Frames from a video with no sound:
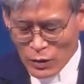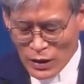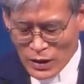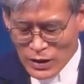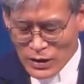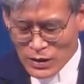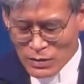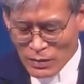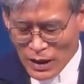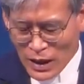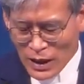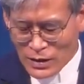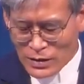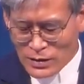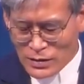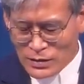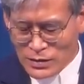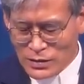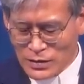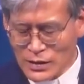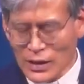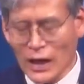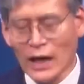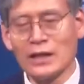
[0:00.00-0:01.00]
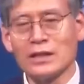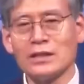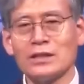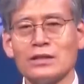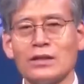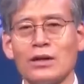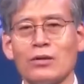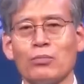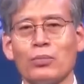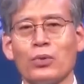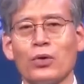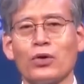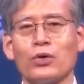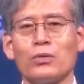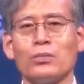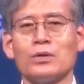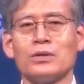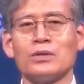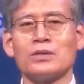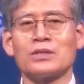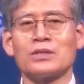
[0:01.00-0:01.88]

하는 이 말은 나는 복음을